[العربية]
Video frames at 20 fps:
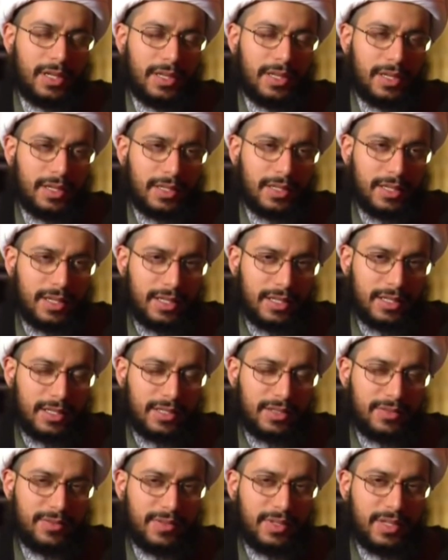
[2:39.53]
اذا
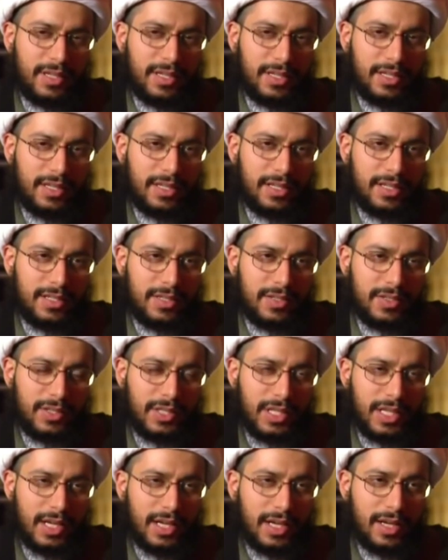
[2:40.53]
كانت في هذا
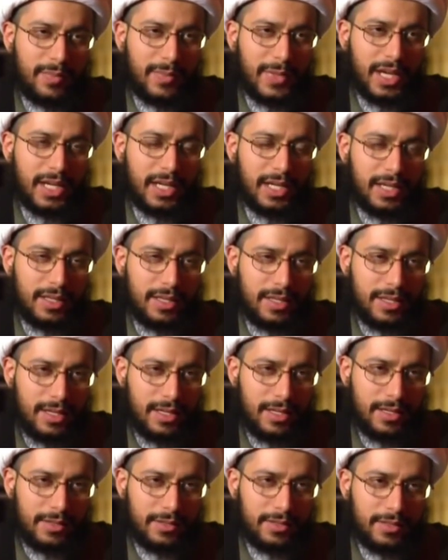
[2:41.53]
الاصطلاح
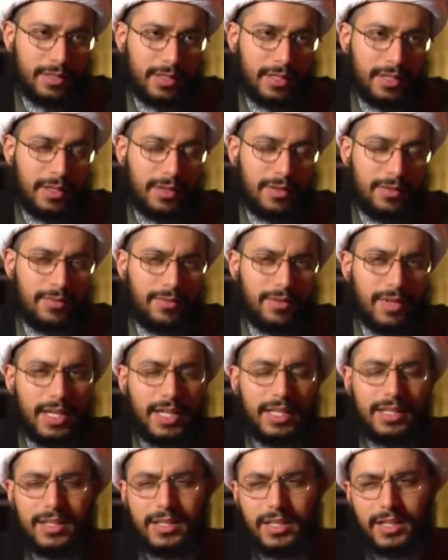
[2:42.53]
محاذير
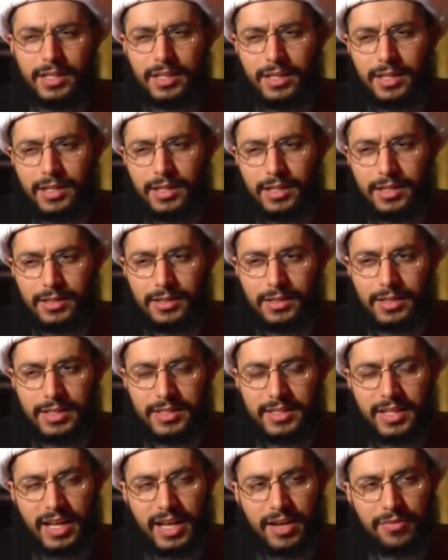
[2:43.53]
فاننا
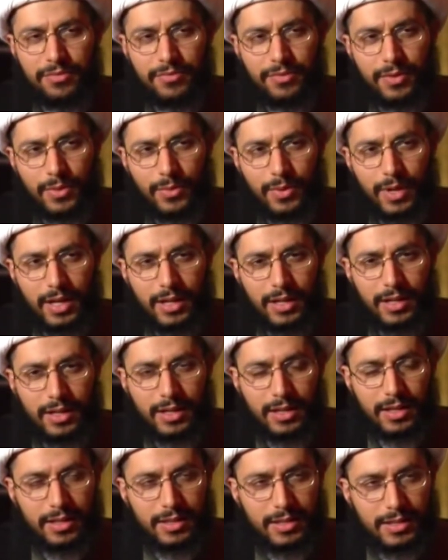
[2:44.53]
نتحفظ على
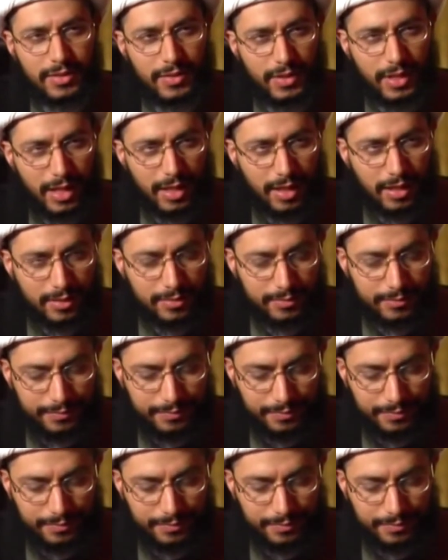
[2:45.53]
هذا الاصطلاح